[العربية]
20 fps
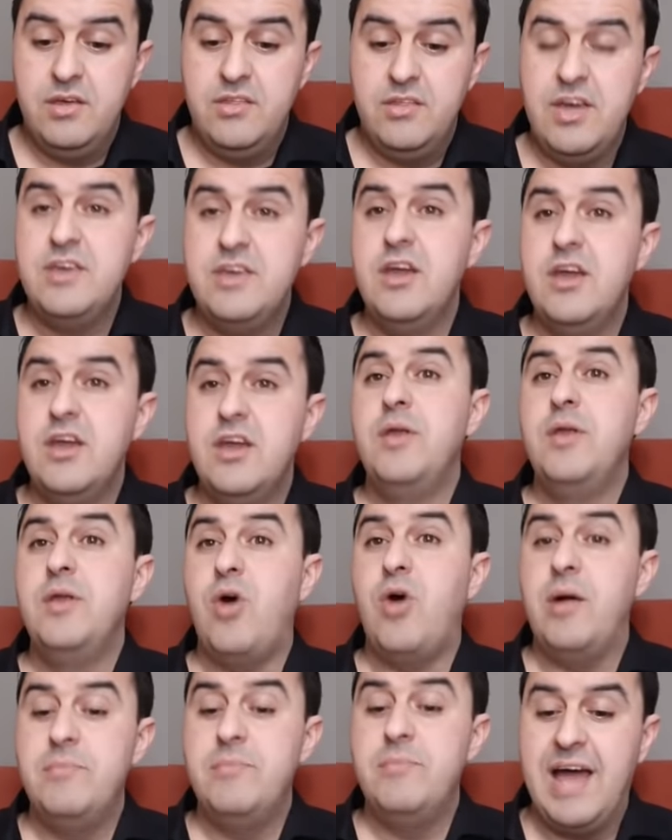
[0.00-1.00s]
وين
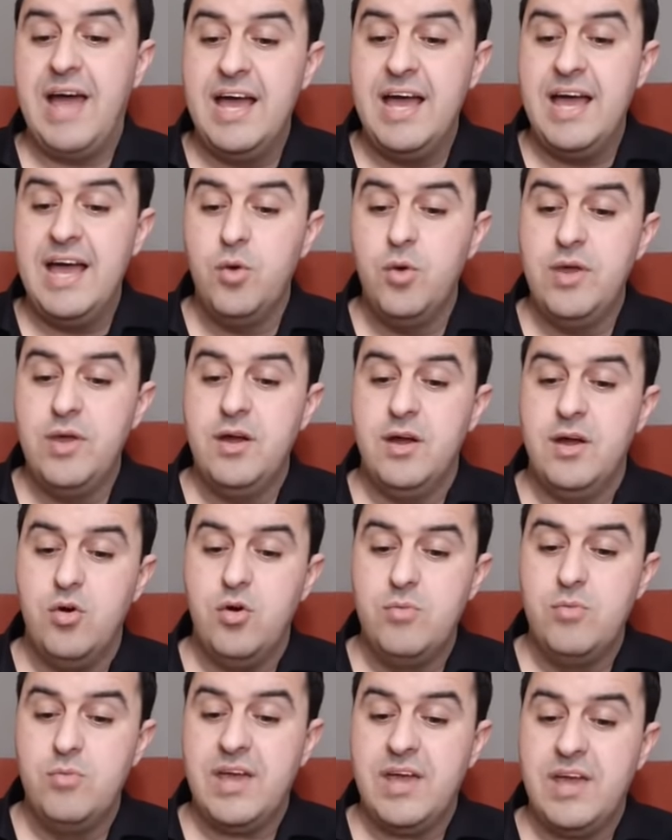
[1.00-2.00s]
محمد علوي
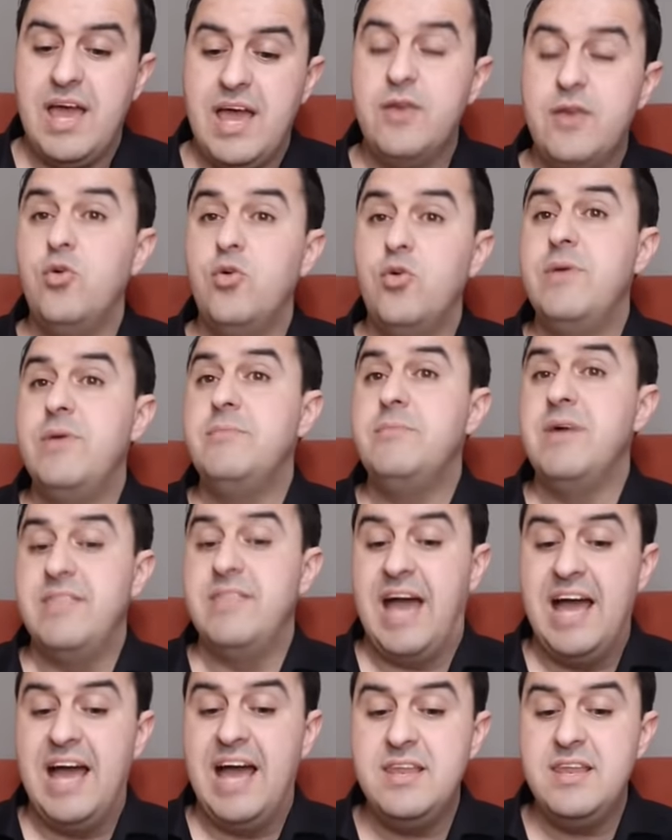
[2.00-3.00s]
أمي قال أميمة
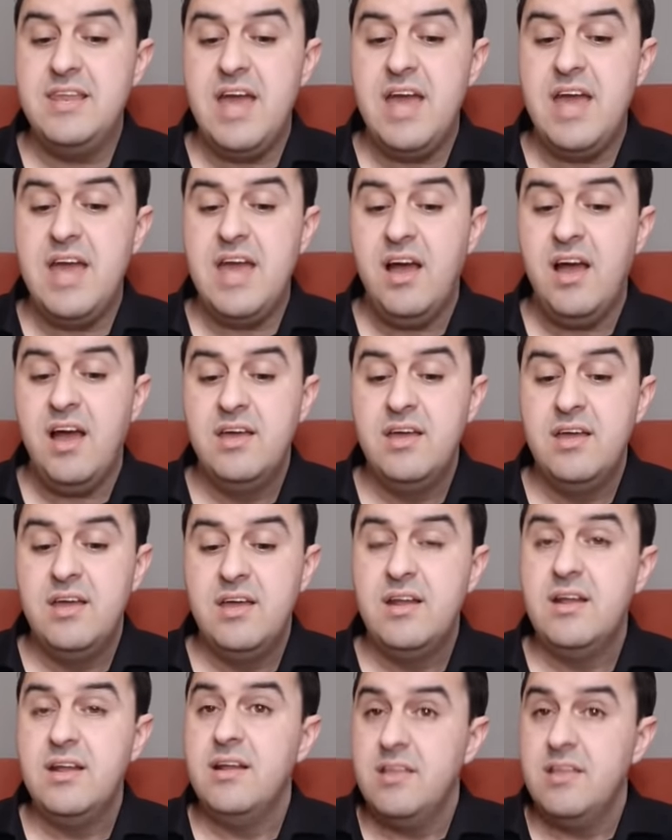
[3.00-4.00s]
عليا
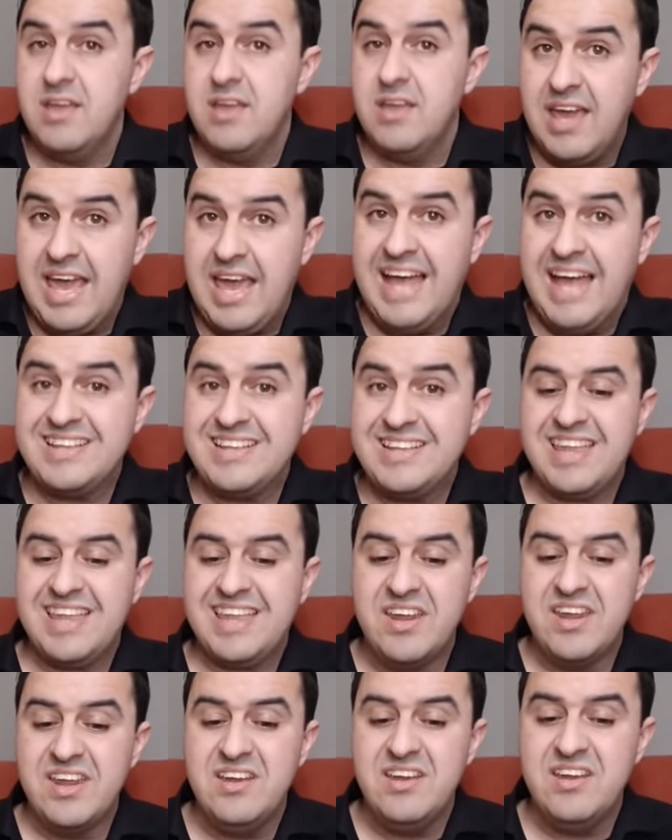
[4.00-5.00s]
يقاد
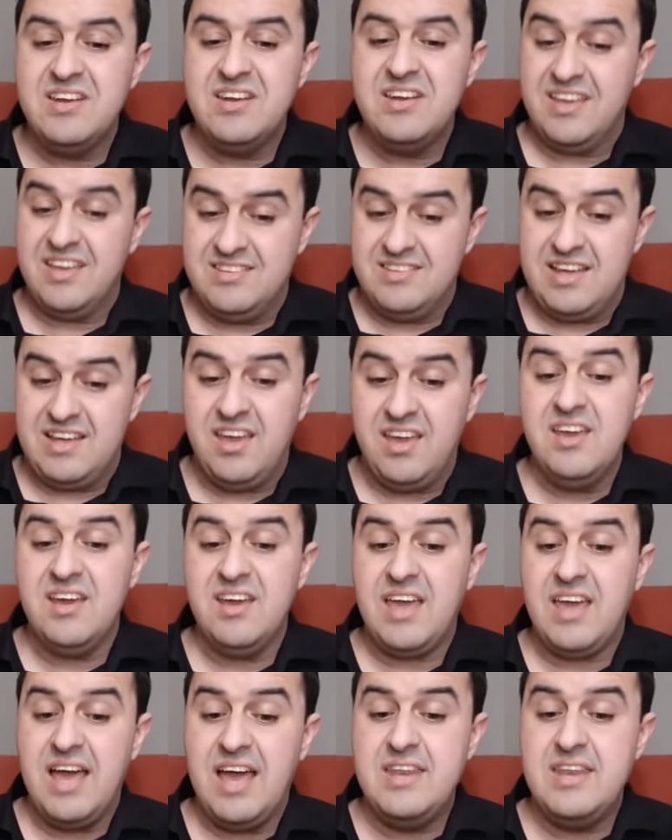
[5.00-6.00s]
تقرير نخ
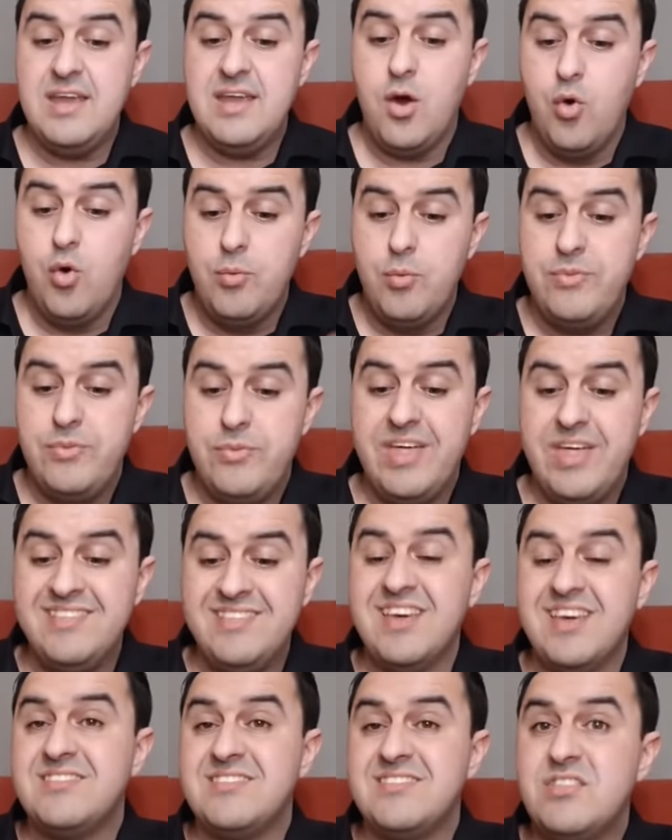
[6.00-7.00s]
التحقيق أنه بذان
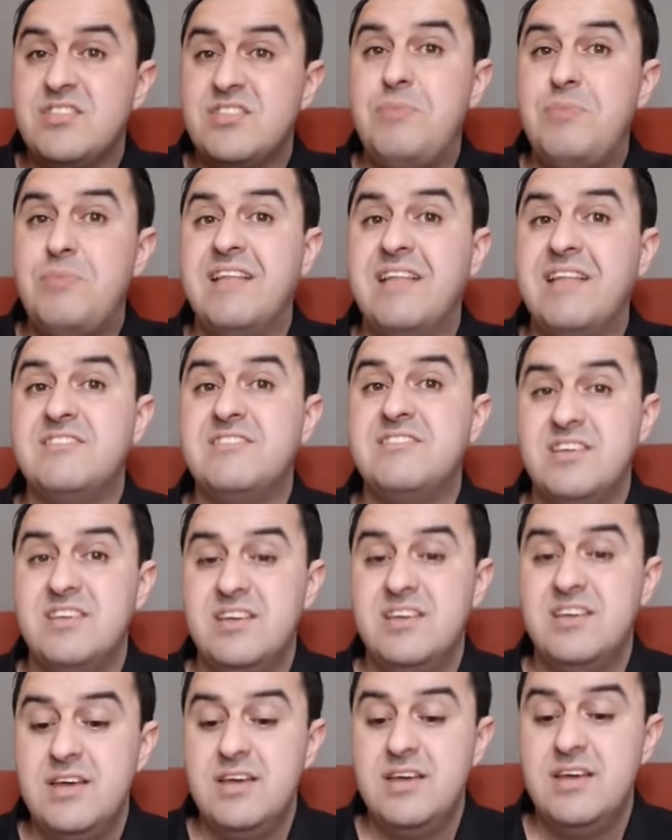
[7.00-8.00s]
تستثمانت
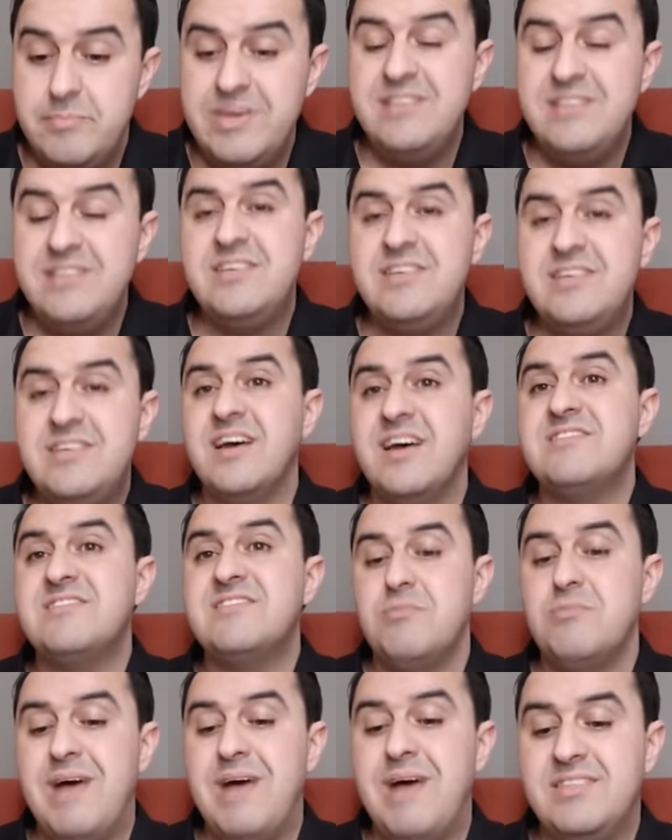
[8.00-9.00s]
من دي
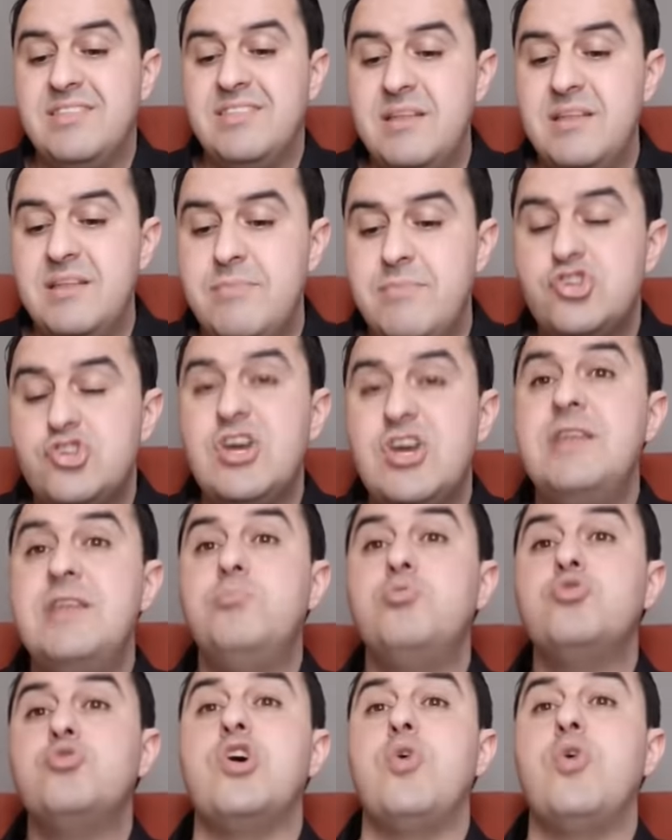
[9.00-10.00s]
غستثمانت دي المجال
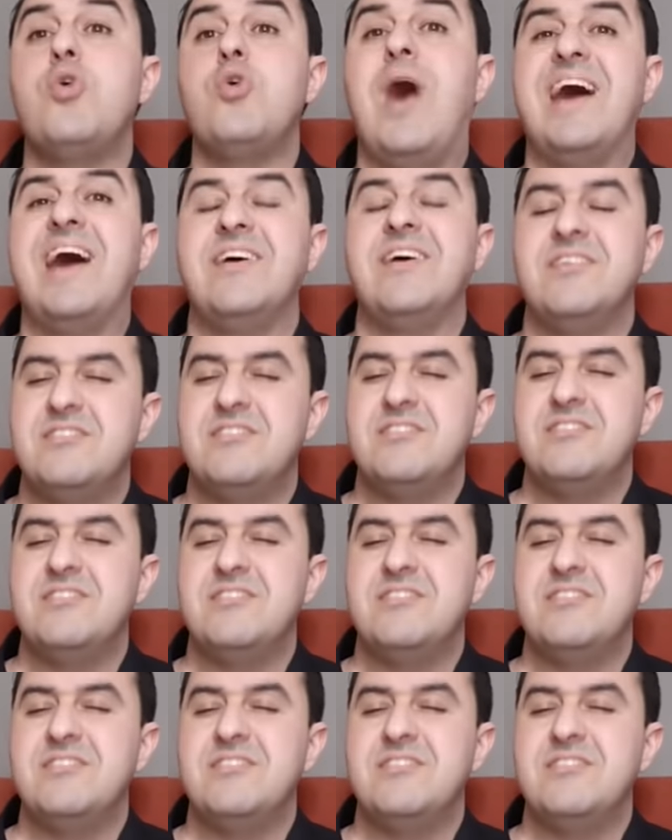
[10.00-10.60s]
المجوهرات